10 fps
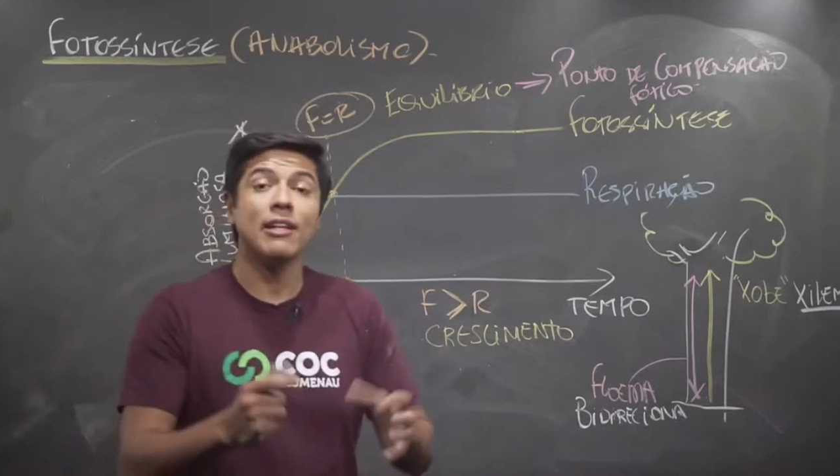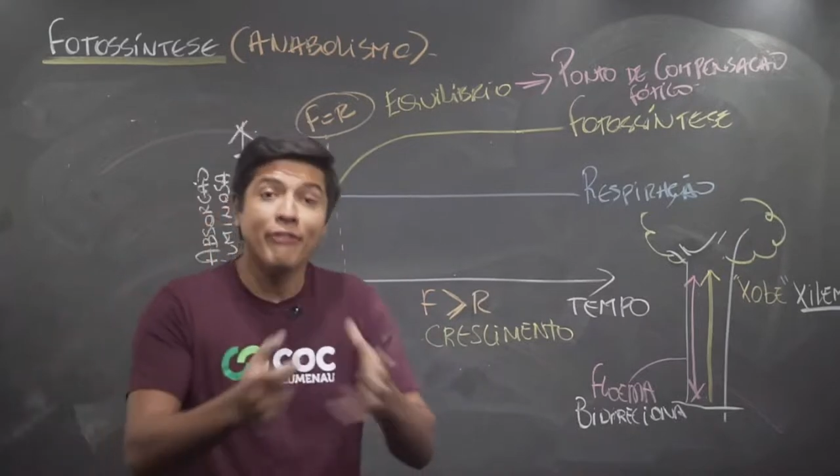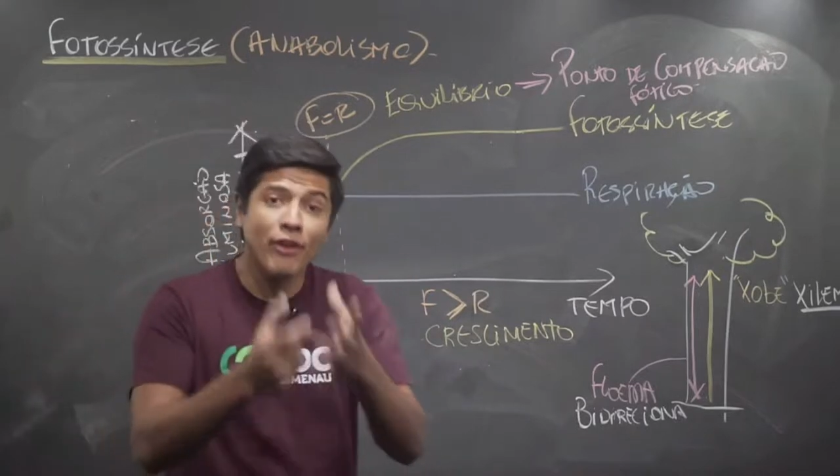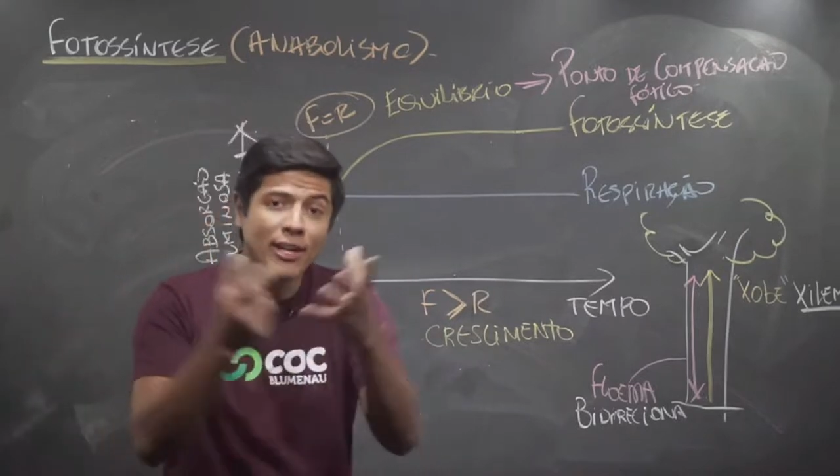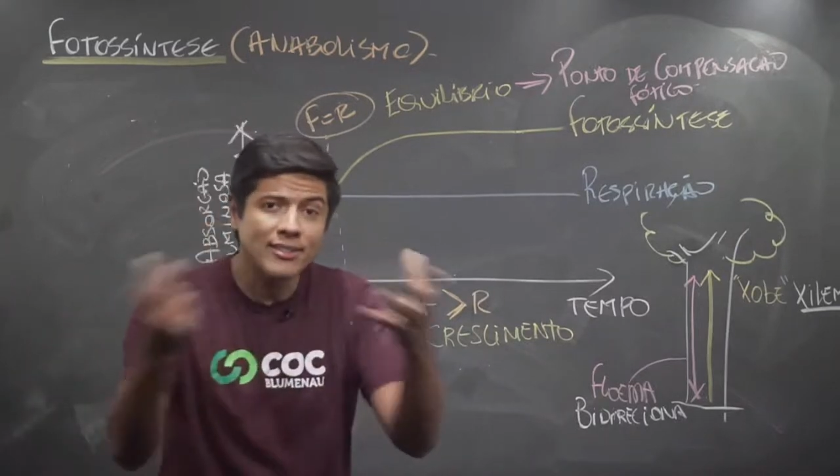
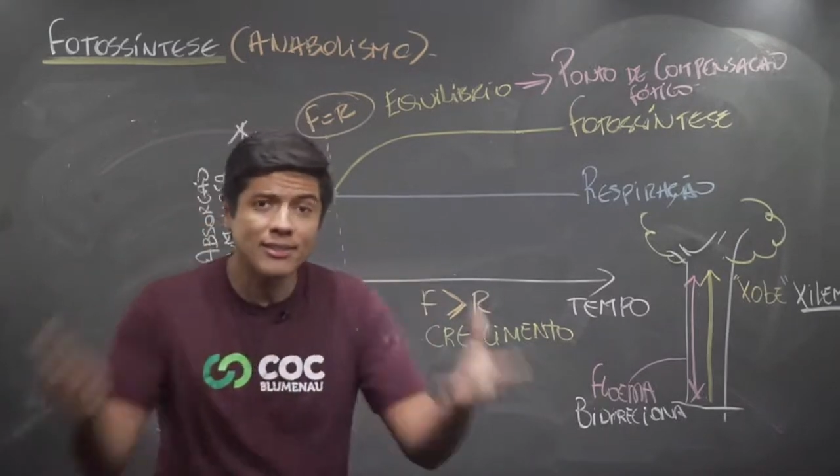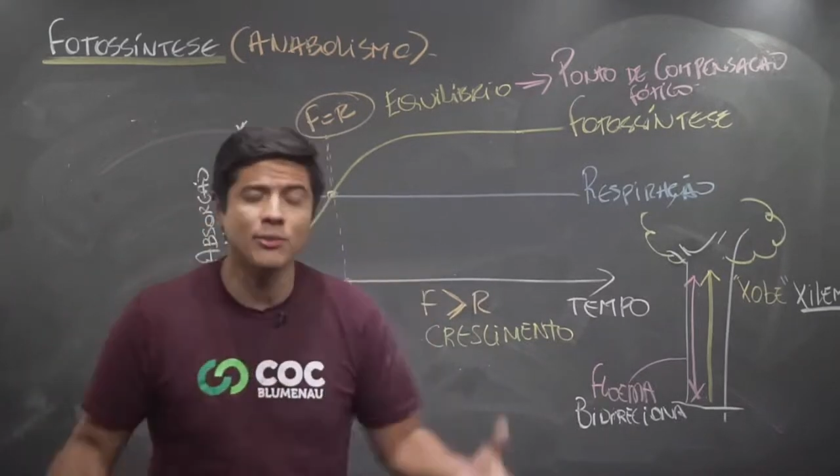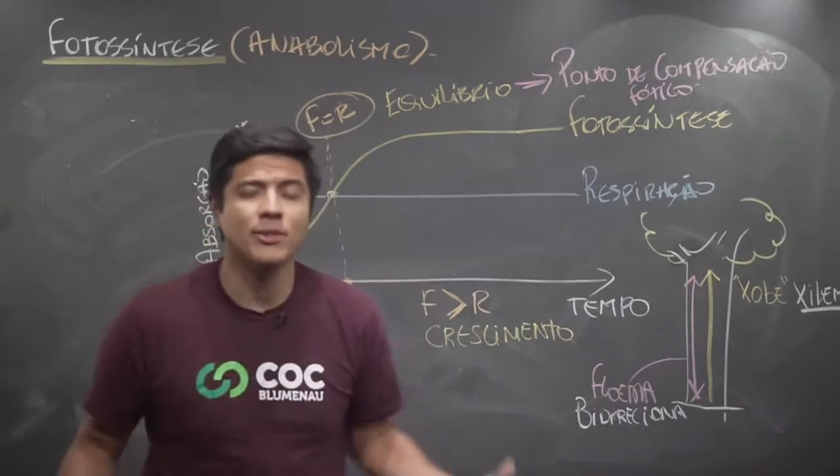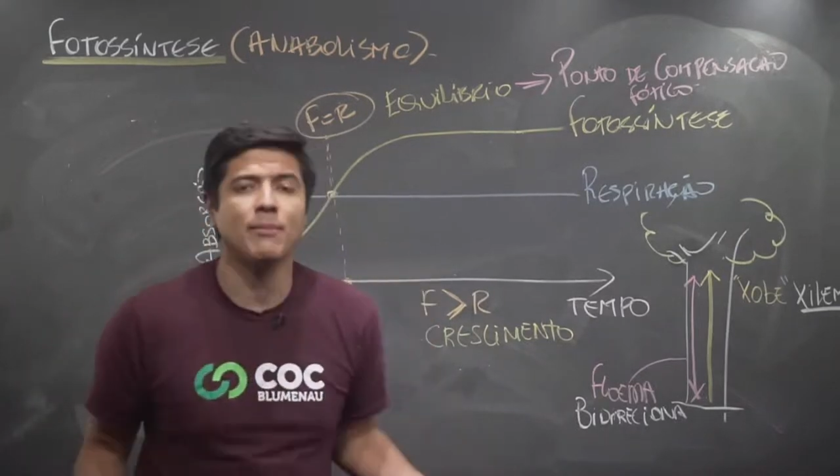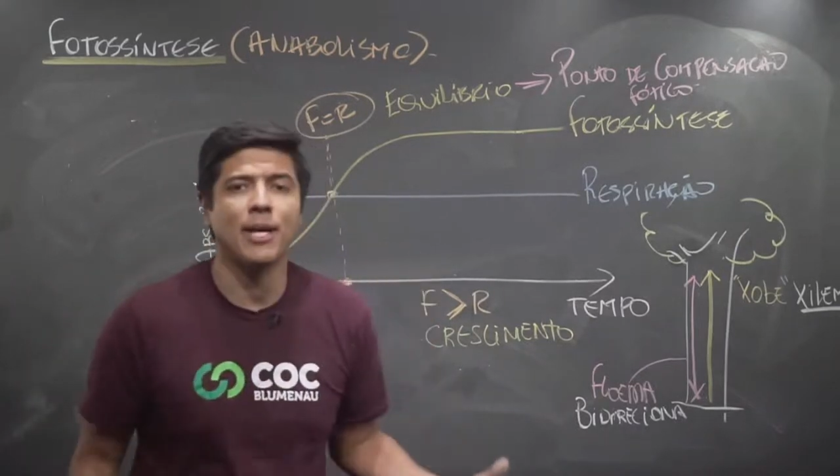na
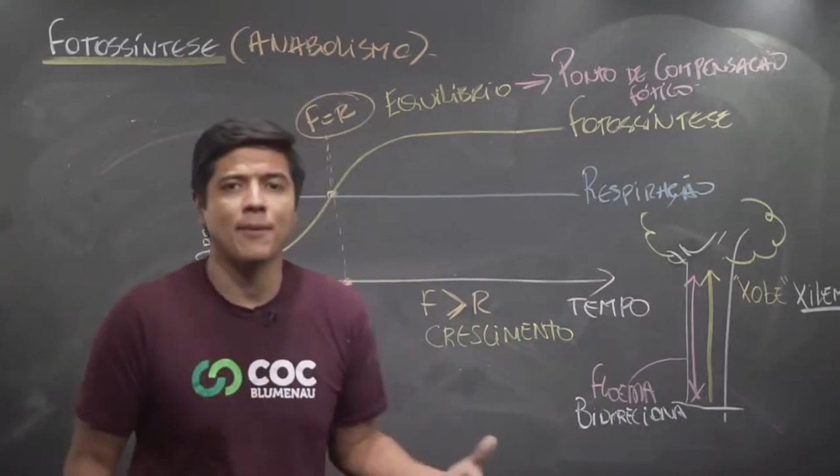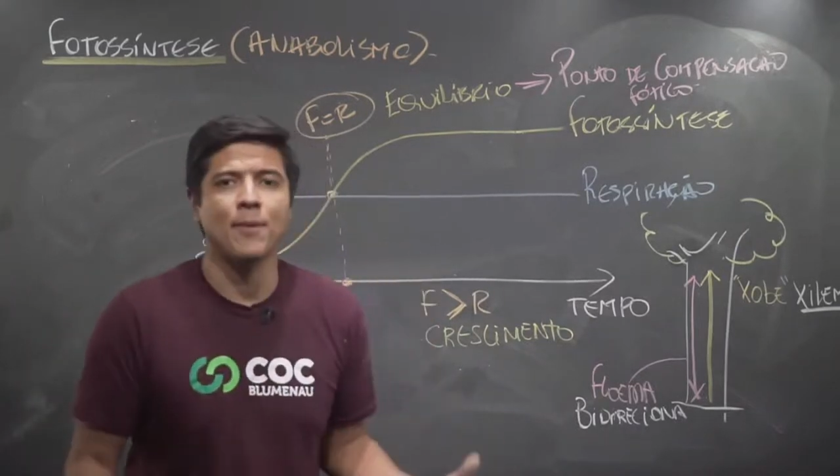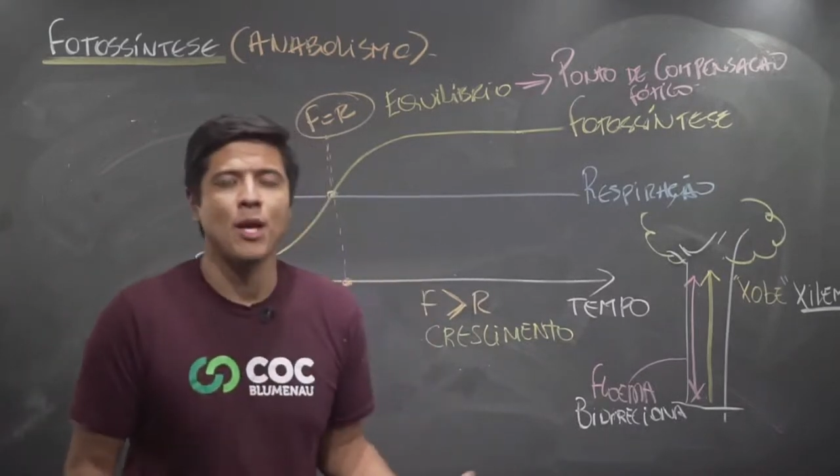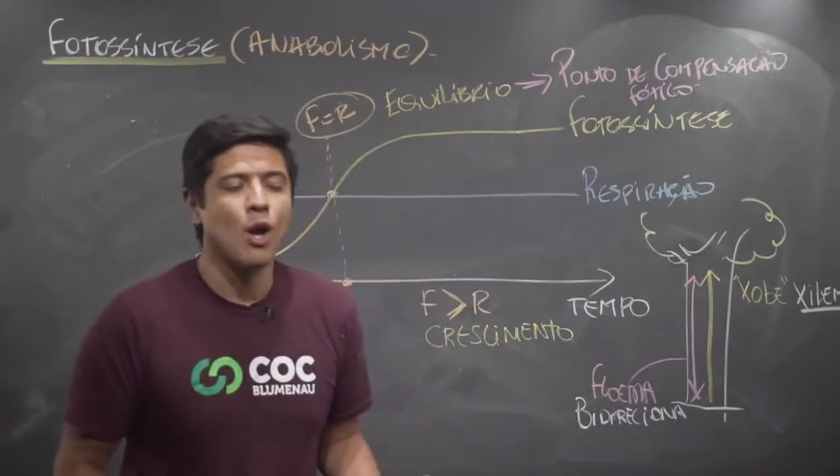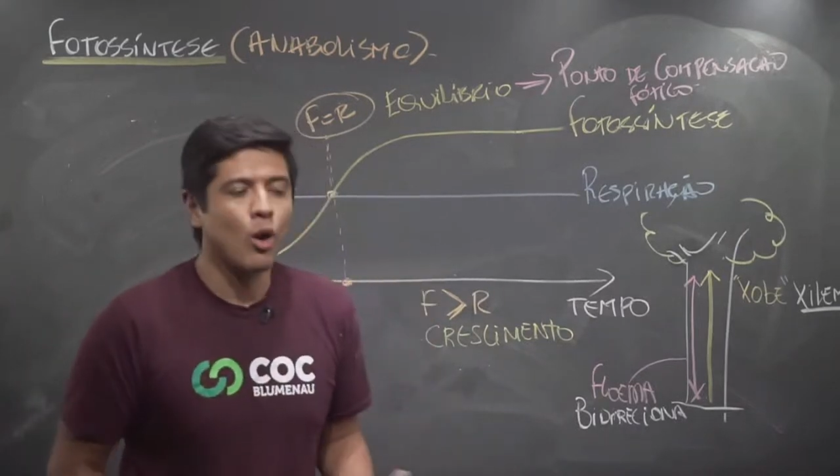floração também.